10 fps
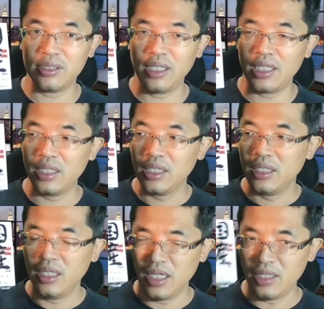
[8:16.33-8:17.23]
ね、
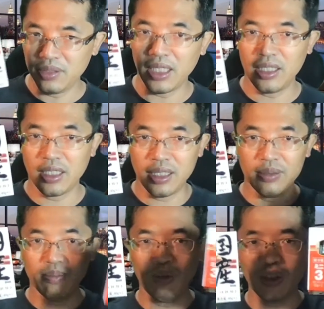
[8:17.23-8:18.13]
えー、ぐらいだから、
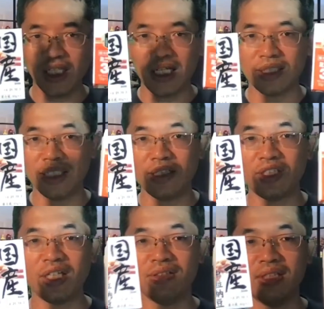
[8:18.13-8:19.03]
もう値段が全然違
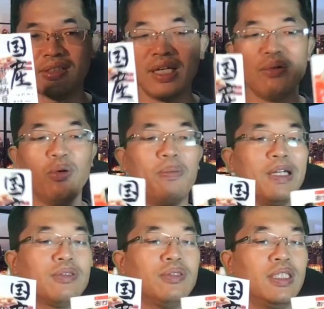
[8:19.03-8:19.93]
うんですね。3個
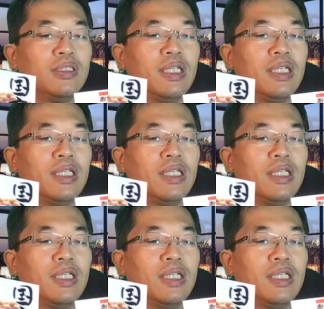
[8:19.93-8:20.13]
パックで。